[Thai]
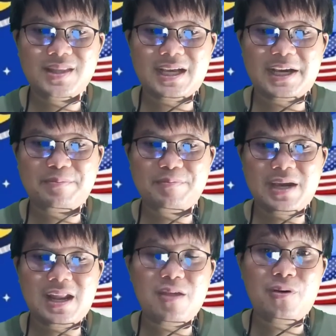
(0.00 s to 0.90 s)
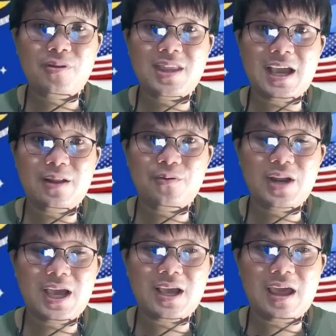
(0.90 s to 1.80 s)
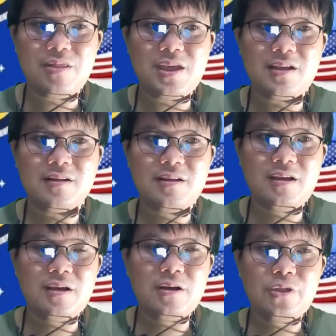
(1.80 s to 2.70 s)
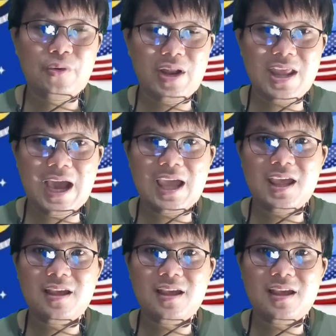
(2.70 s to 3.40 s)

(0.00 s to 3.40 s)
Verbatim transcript: นะครับไม่ได้สนใจ Luna Classic ส่วนใหญ่